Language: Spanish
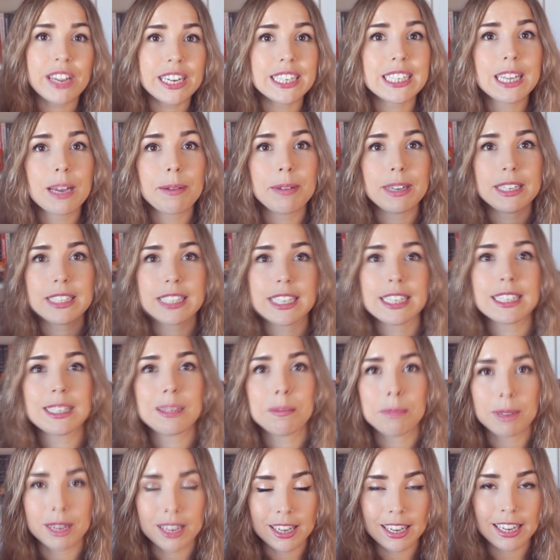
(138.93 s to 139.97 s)
sabéis que
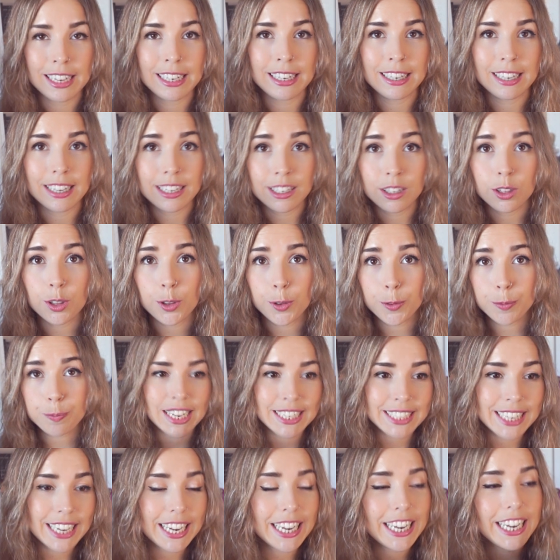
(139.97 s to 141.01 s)
siempre intento
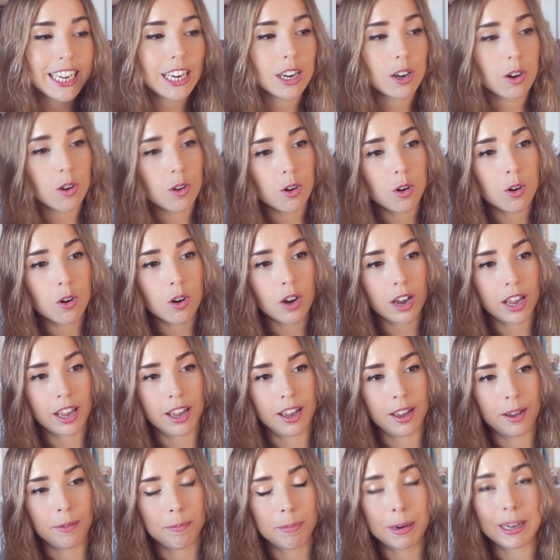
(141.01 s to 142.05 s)
seguir o eh,